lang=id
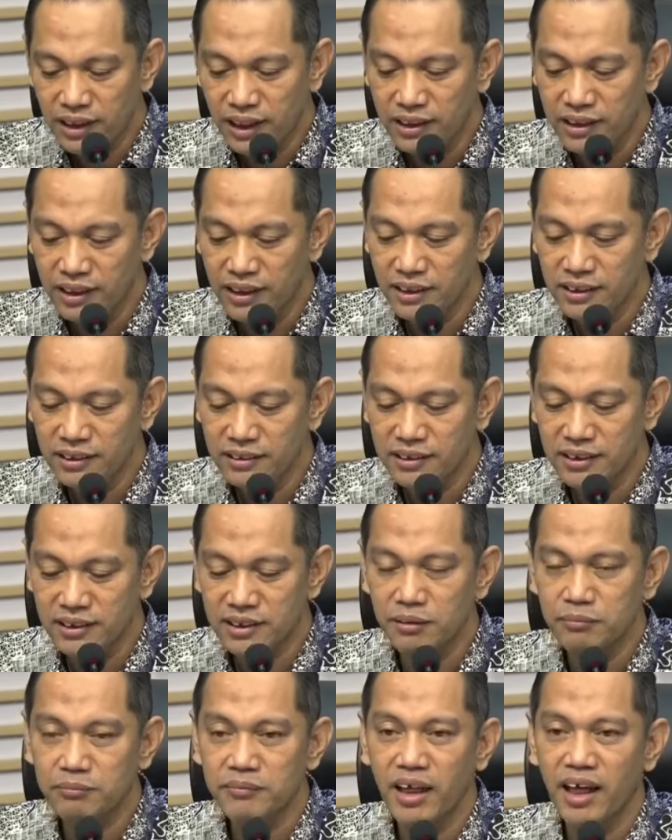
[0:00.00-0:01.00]
Jadi
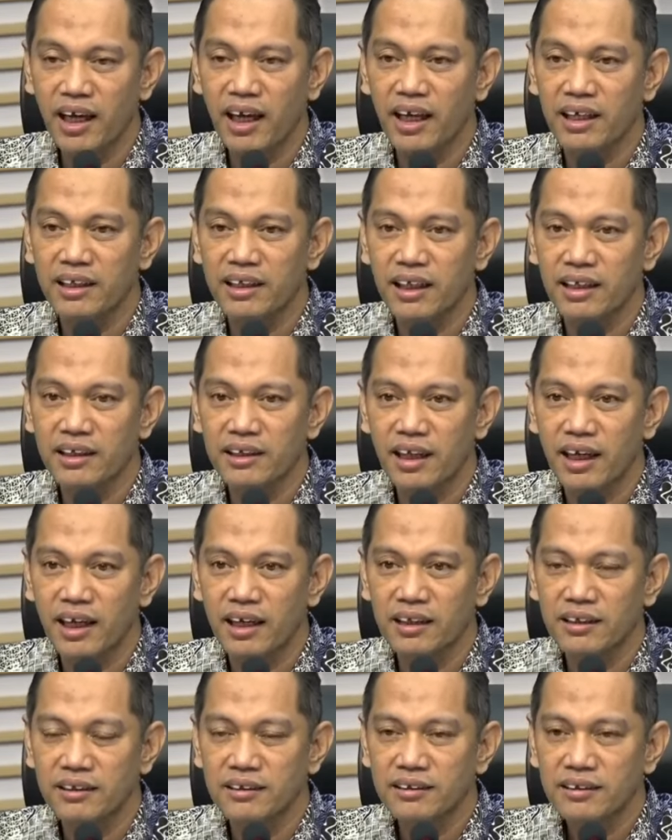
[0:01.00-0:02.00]
sistemnya ada
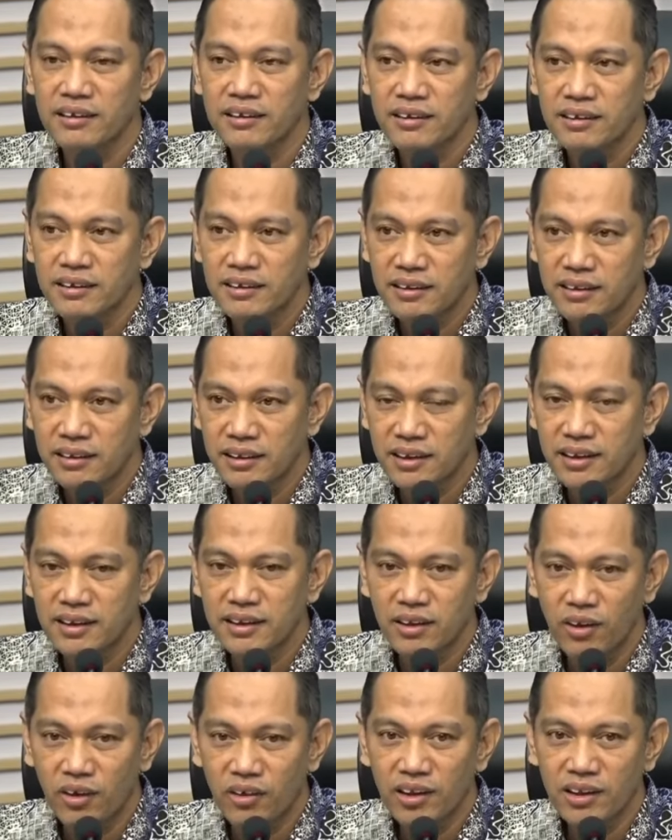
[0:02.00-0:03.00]
yang
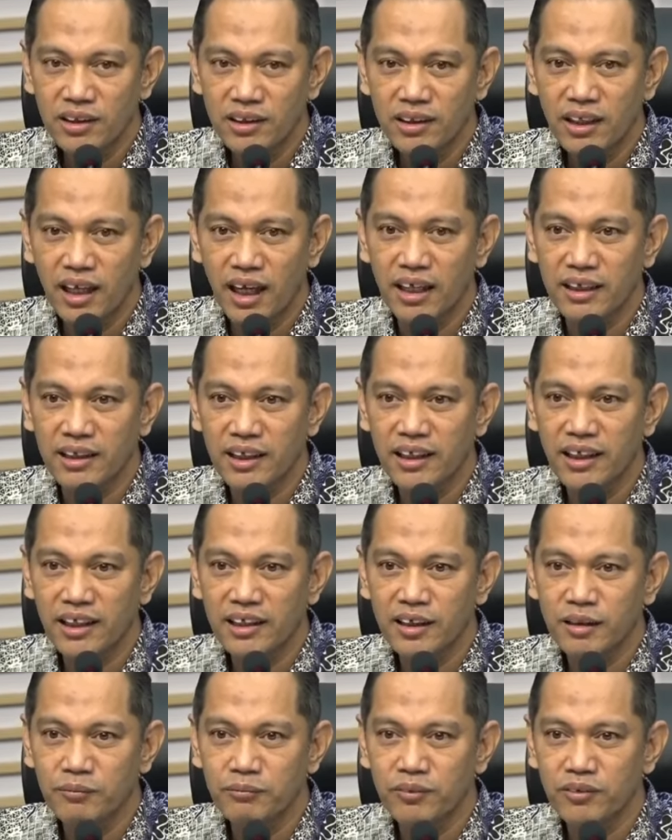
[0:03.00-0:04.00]
ijon, ada
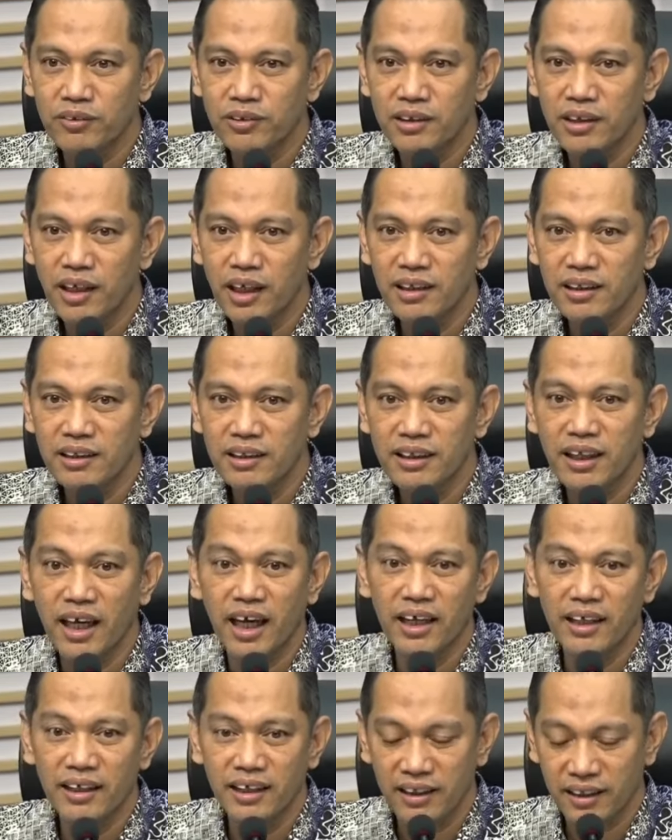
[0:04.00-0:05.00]
yang kemudian di
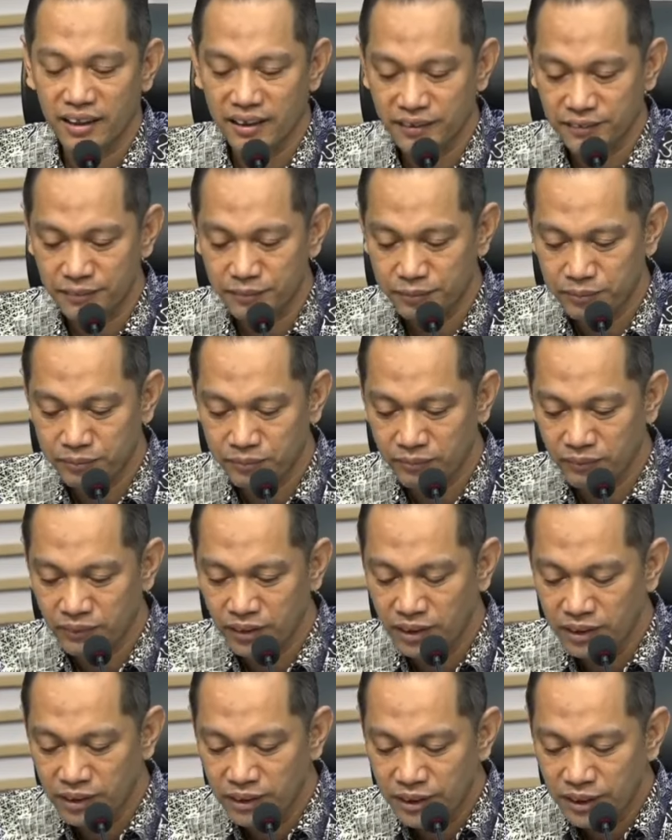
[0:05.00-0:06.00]
akhir.
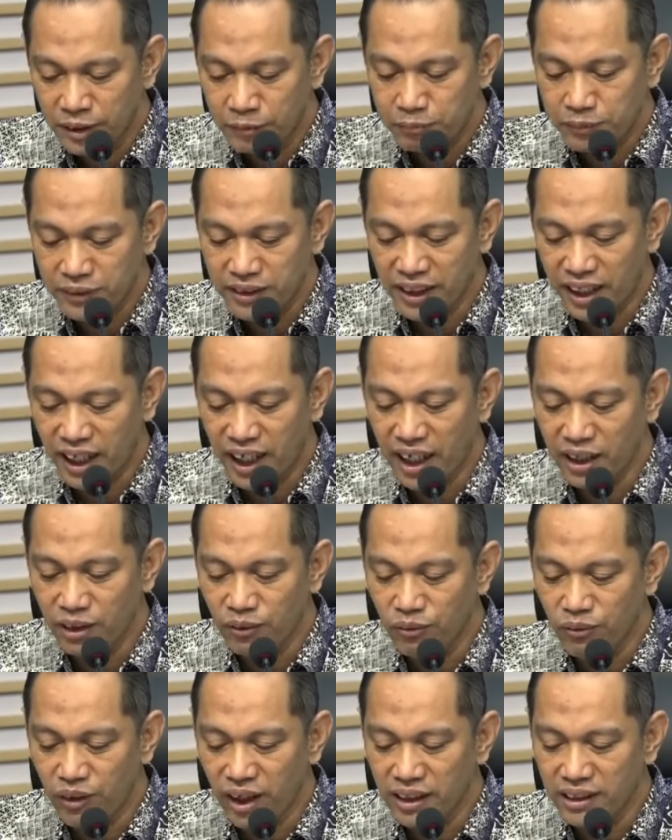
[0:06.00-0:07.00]

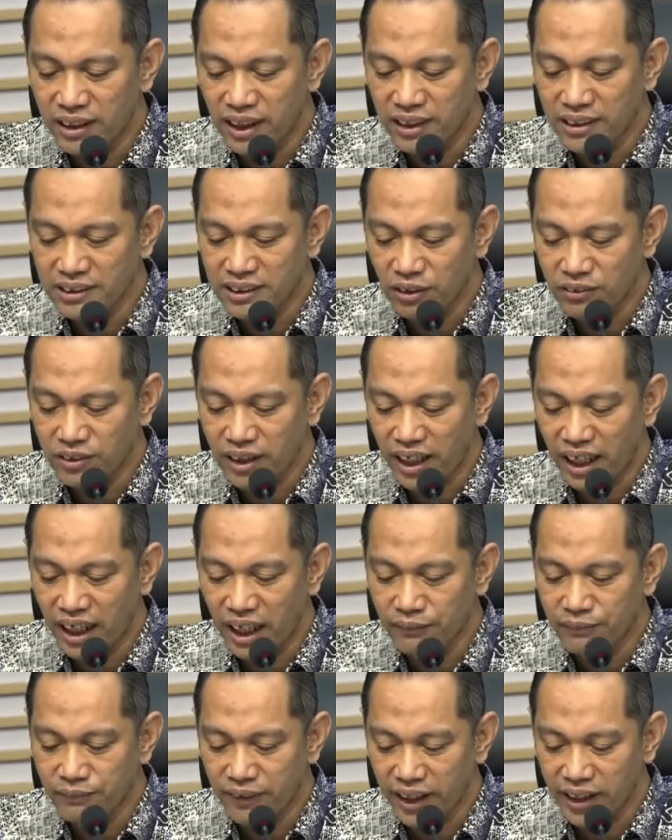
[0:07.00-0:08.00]
Penyerahan uang dari
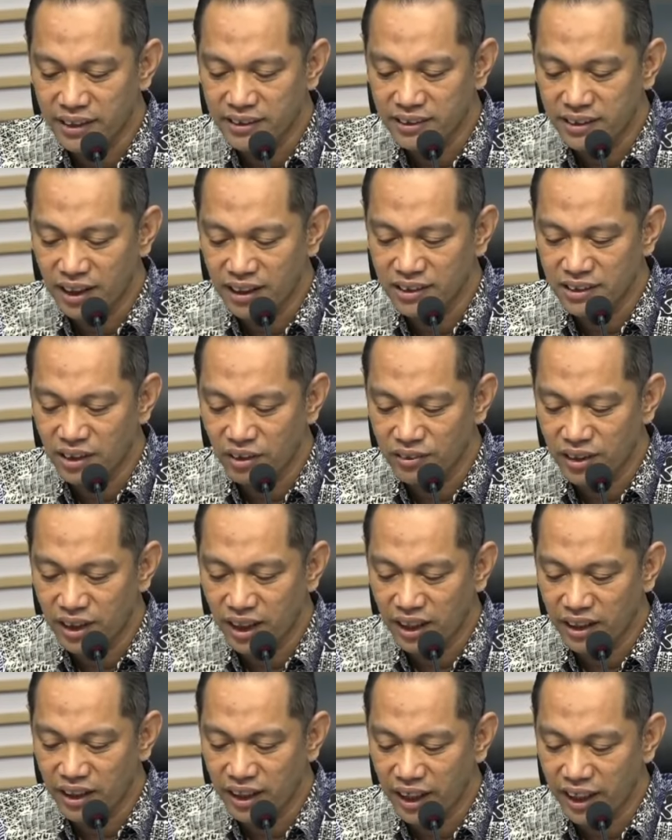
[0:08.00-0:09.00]
saudara FS dan
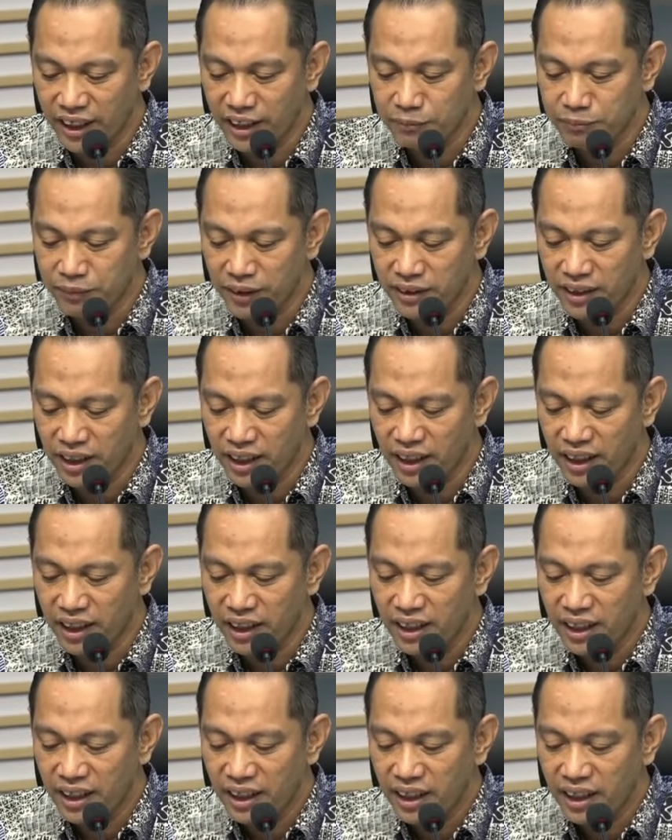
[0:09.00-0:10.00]
saudara ER
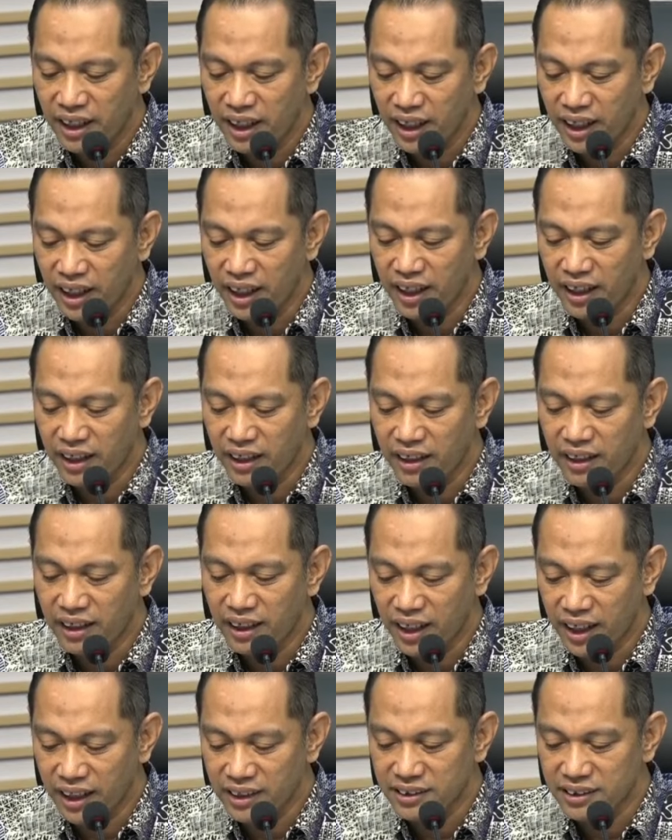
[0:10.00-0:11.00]
pada
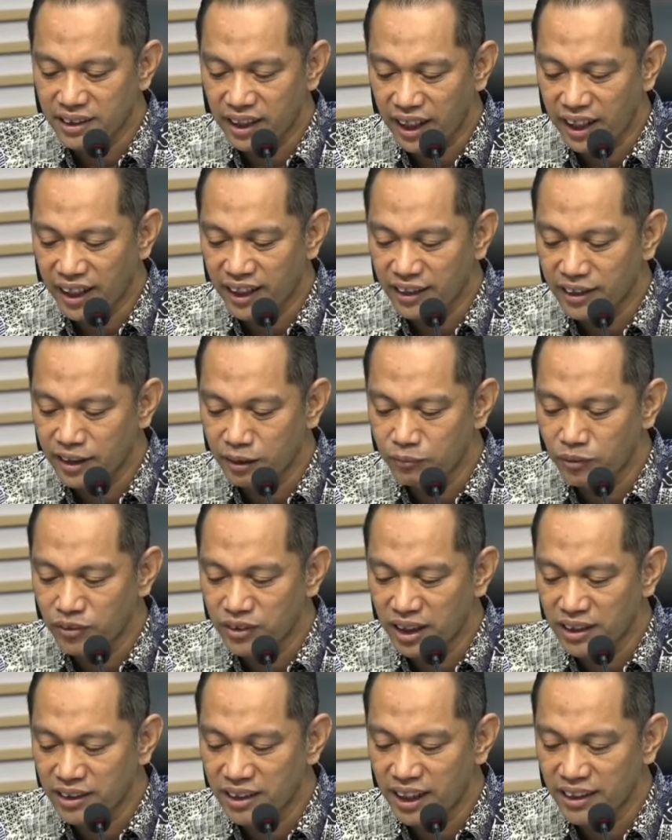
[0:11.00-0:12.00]
RSR
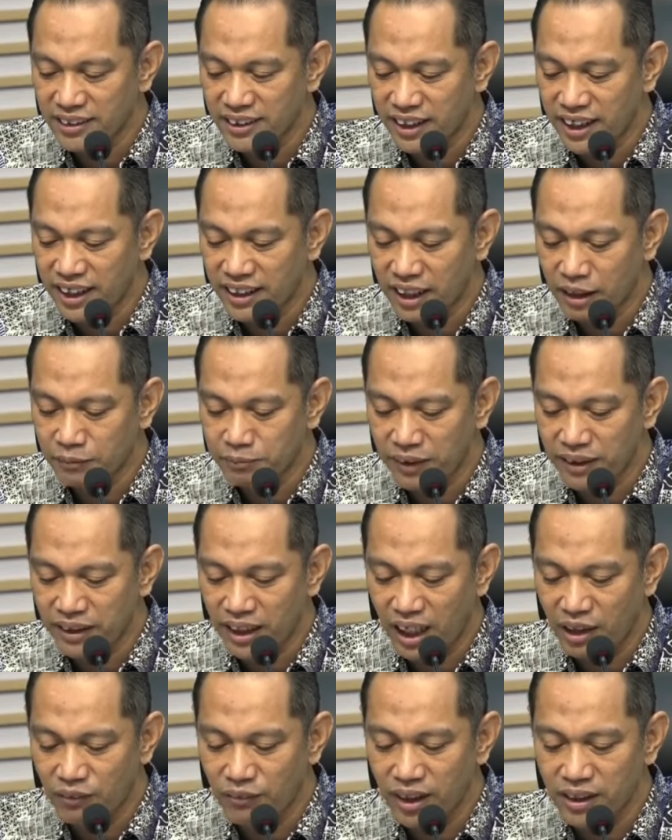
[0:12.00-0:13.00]
kemudian dilaksanakan
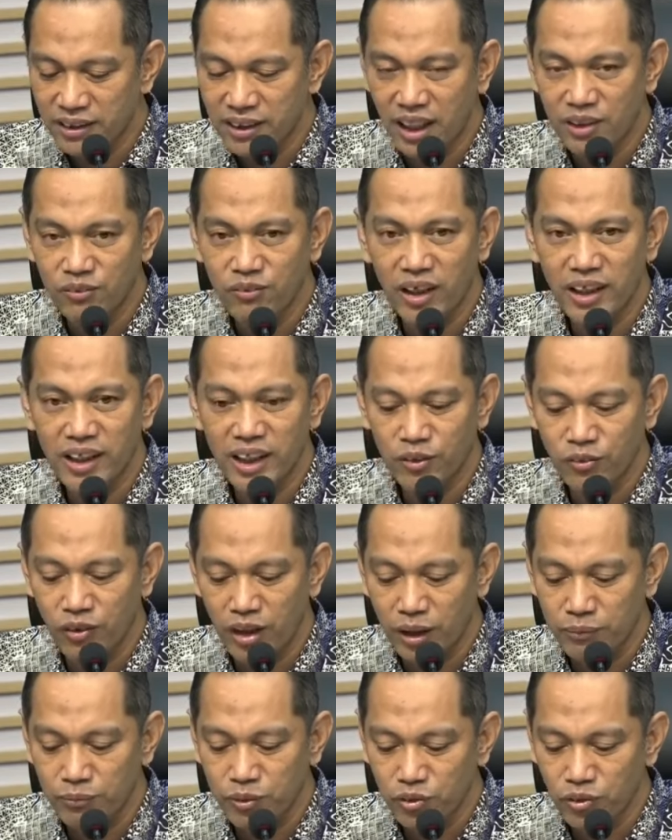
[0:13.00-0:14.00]
pada awal Januari
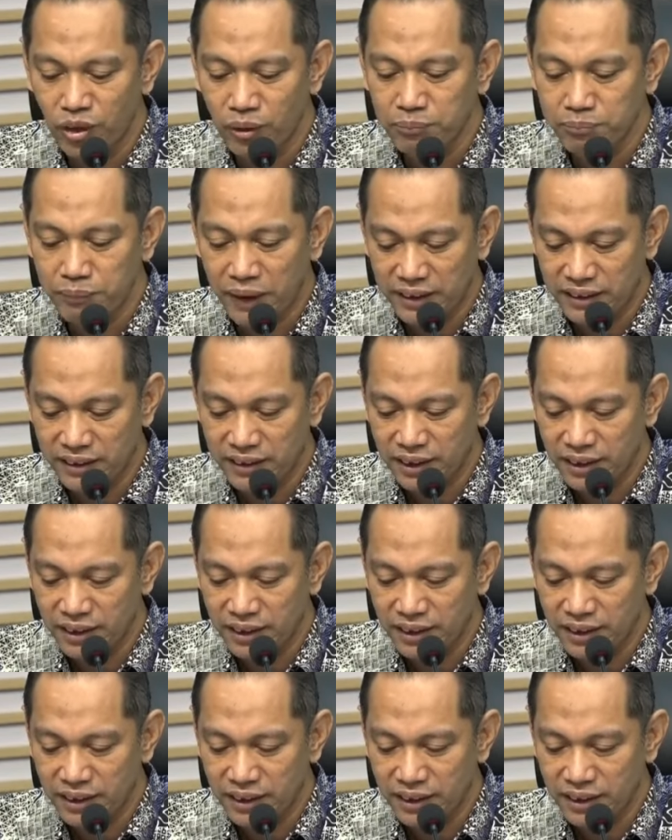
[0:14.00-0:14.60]
2024